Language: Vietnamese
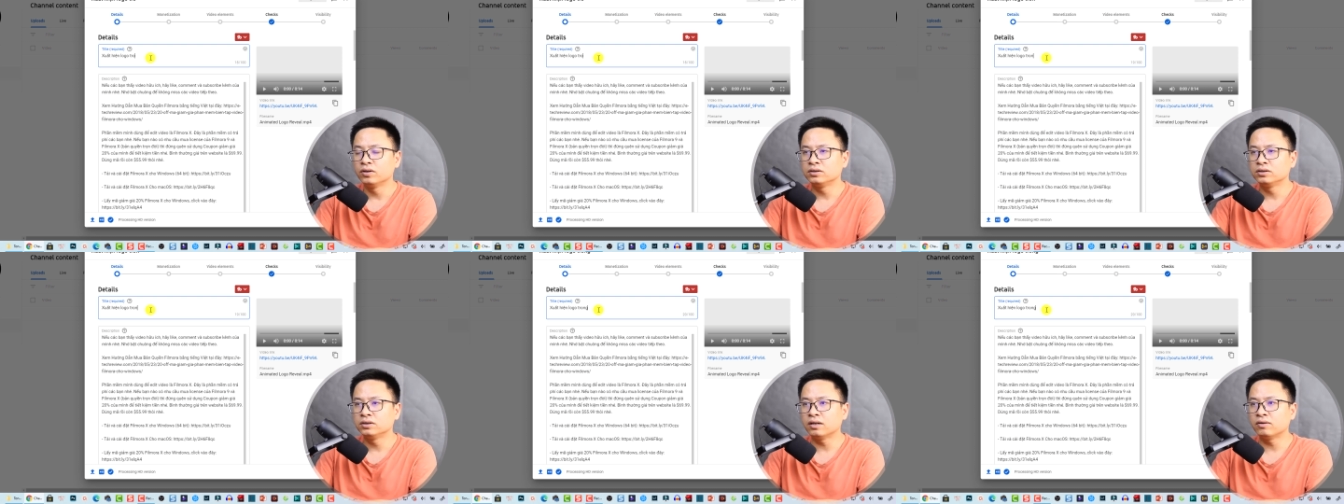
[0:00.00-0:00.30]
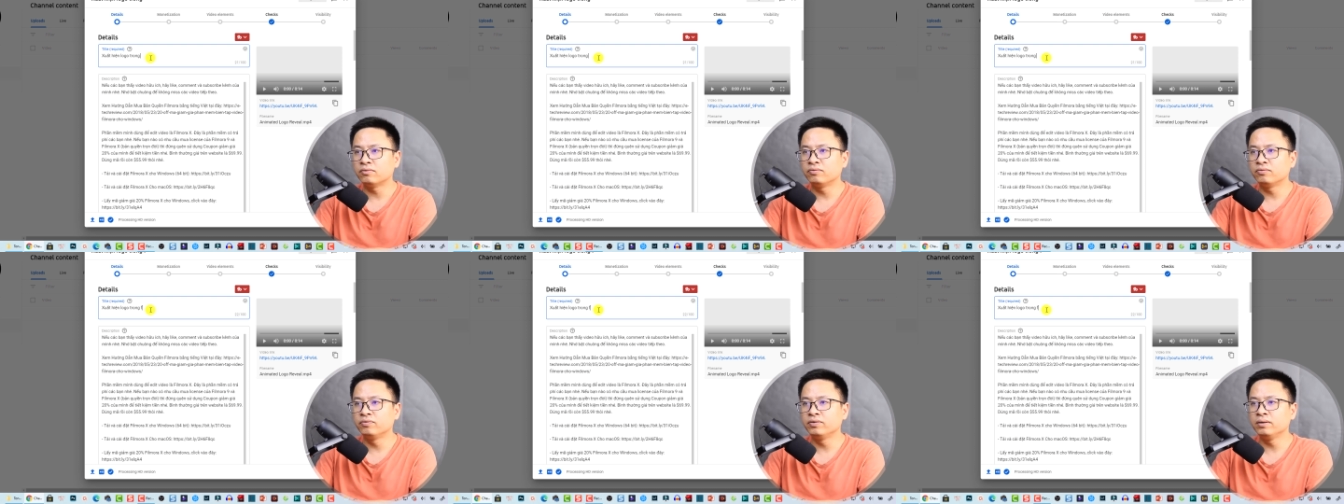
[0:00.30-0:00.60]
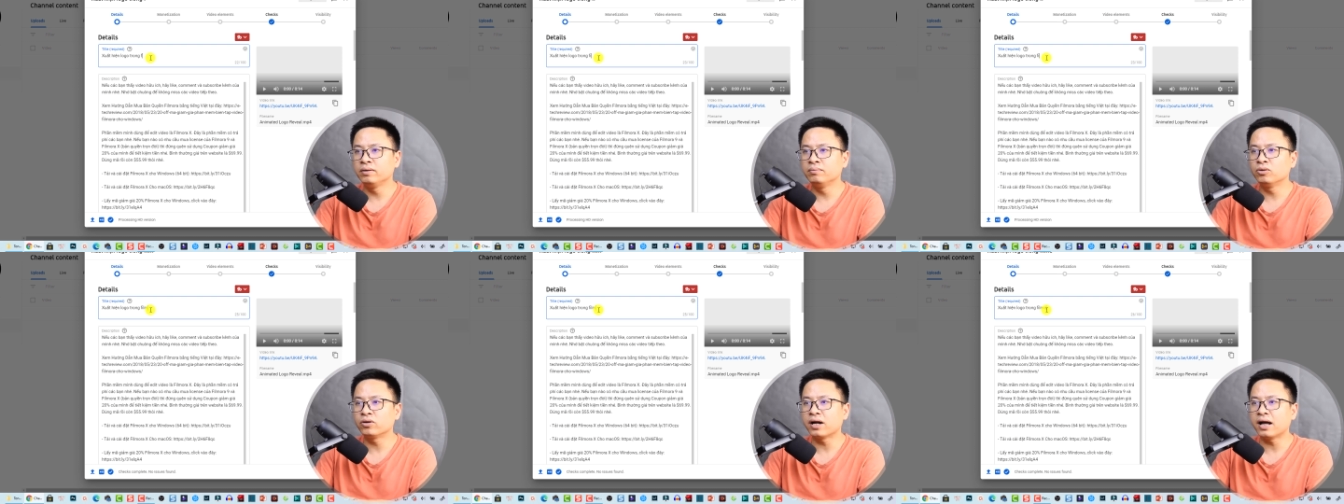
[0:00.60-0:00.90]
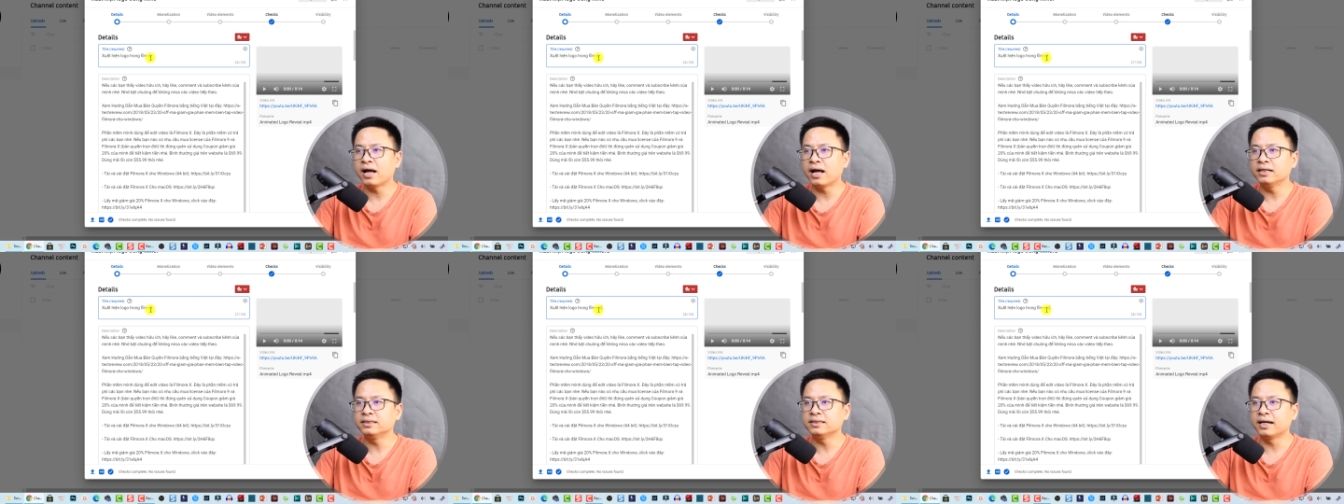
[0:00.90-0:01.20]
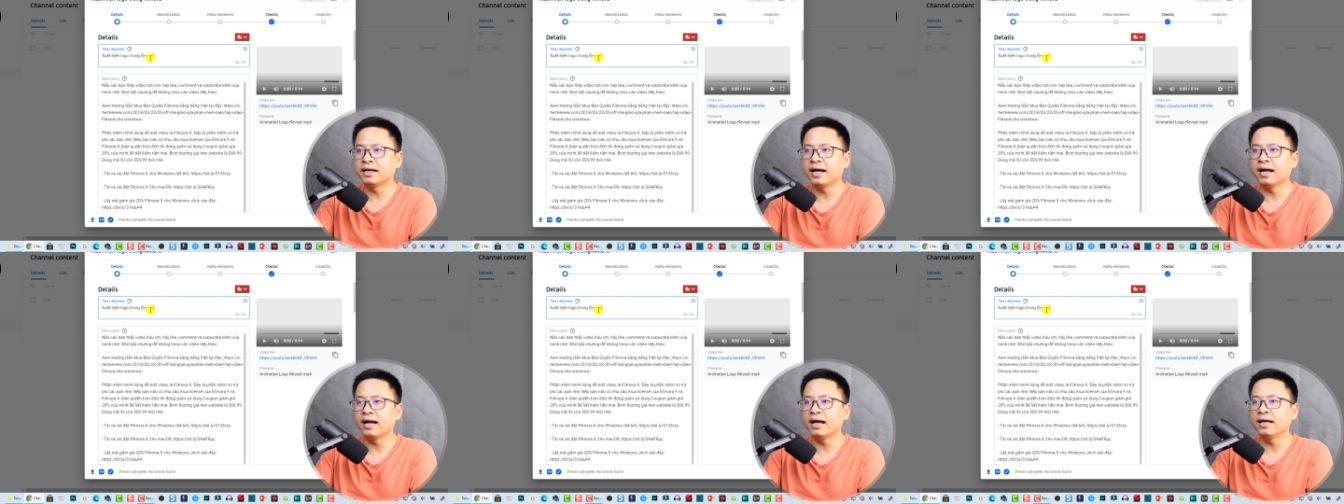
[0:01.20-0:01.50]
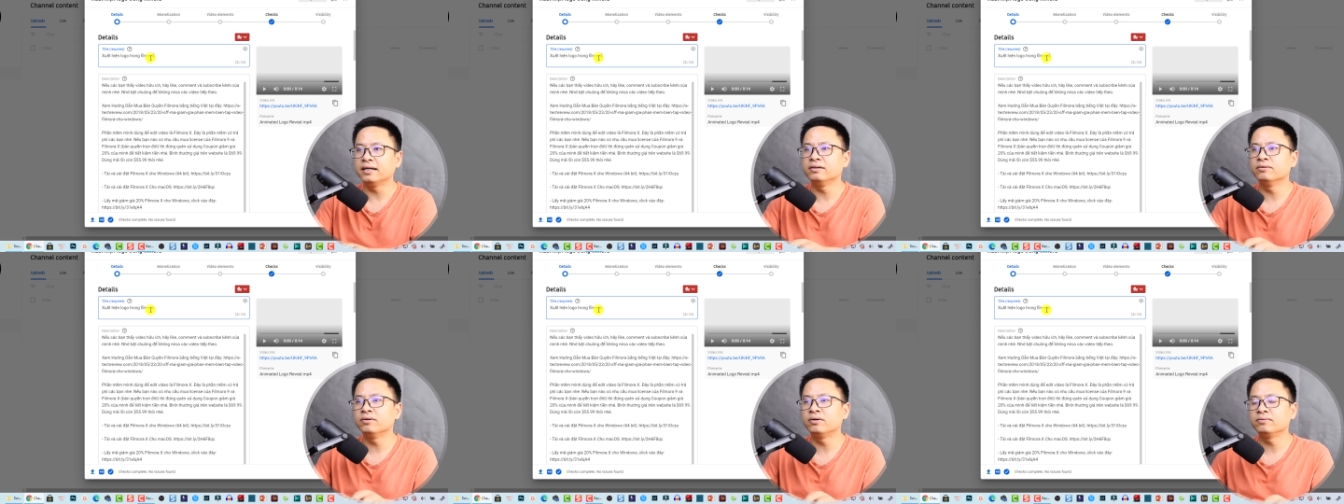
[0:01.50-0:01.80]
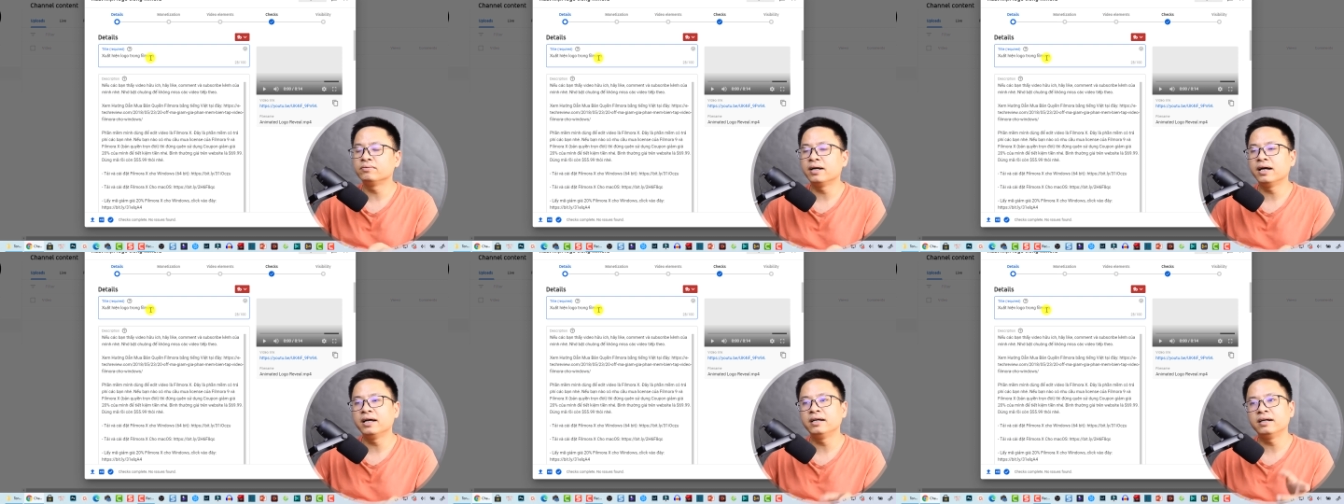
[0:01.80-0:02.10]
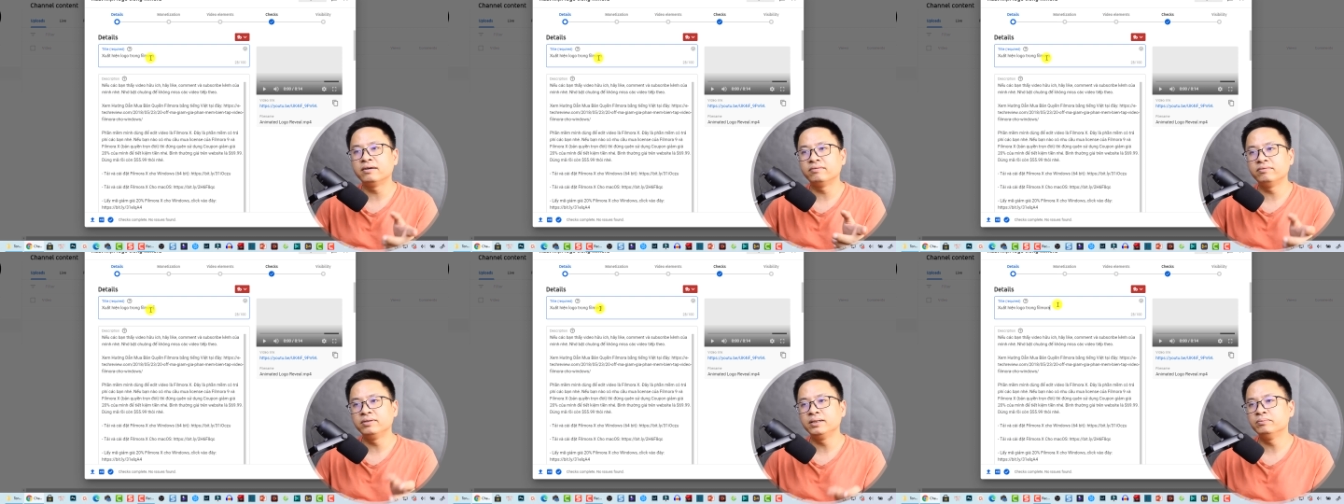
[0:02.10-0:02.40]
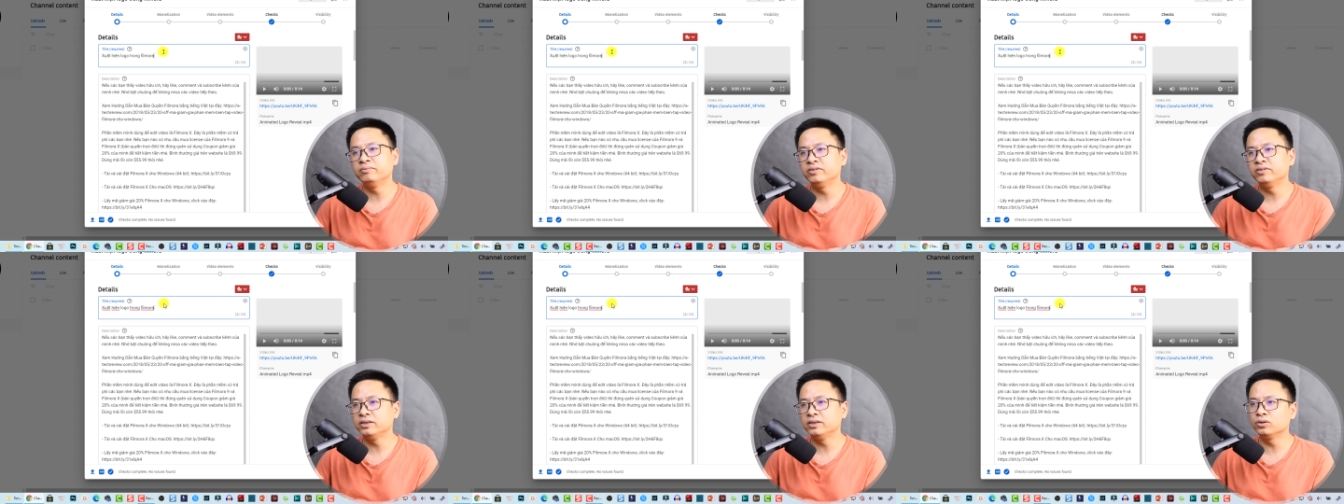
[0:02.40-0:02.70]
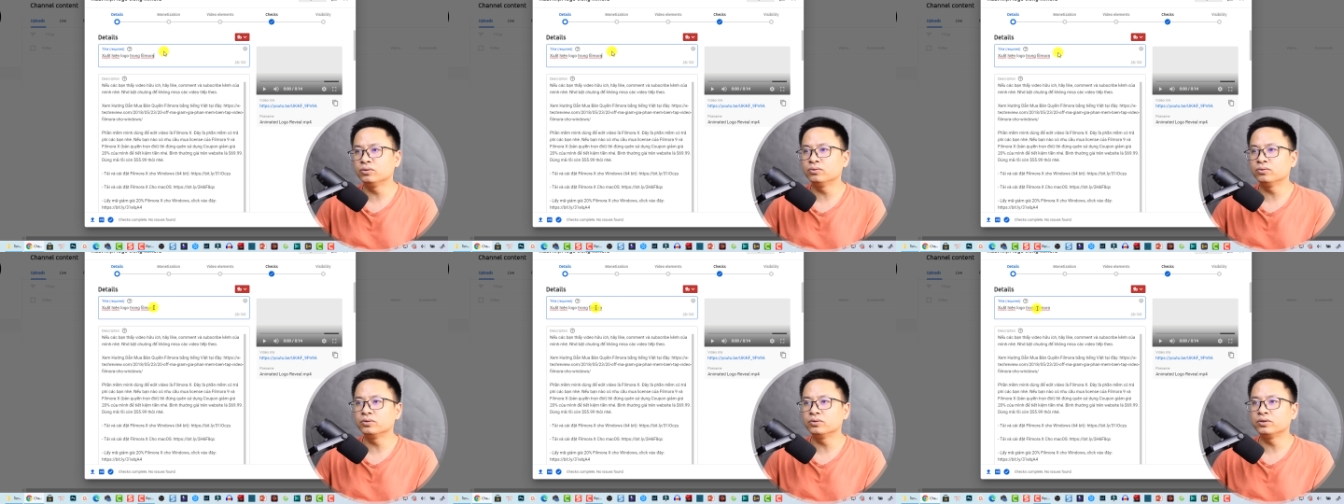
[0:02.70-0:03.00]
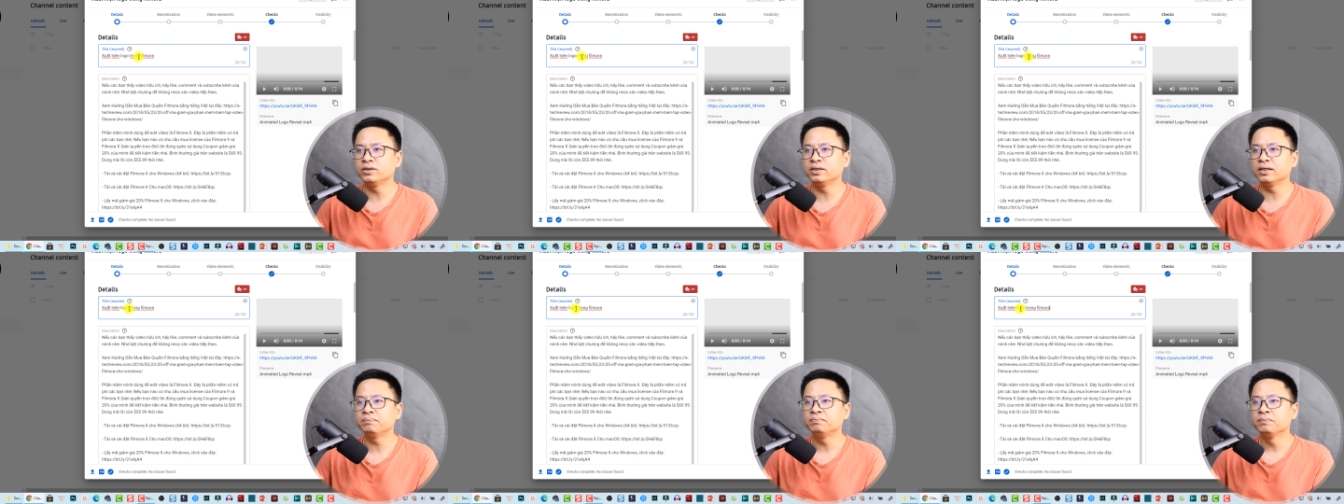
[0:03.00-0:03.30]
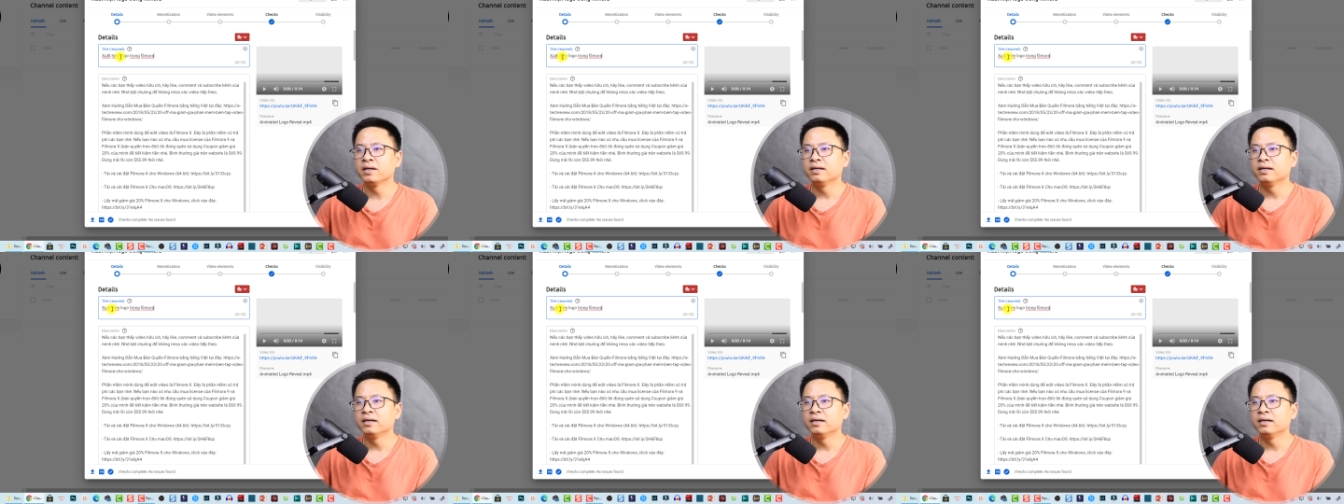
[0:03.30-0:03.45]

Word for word: trong Filmora chẳng hạn, đúng không? Đấy là mình ví dụ thôi nhé.